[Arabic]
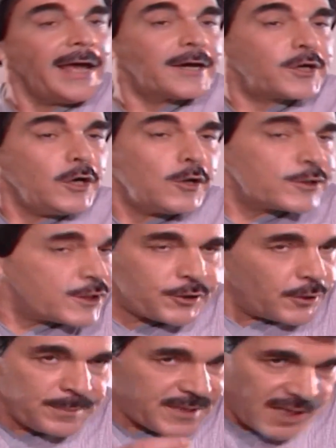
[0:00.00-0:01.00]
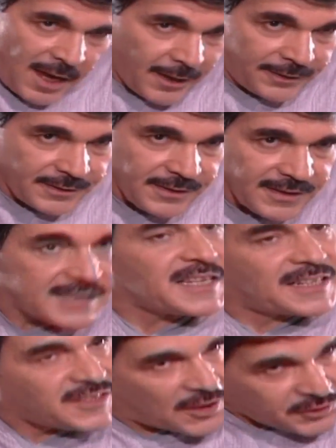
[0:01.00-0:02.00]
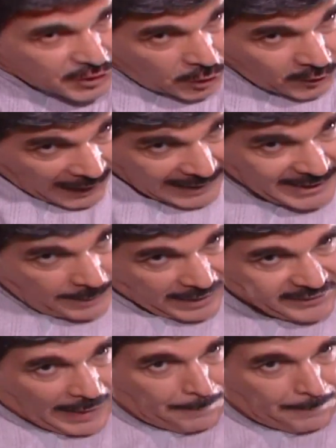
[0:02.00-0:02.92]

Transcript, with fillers: إيه كلهم ست قمصان استكترتيهم علي مرت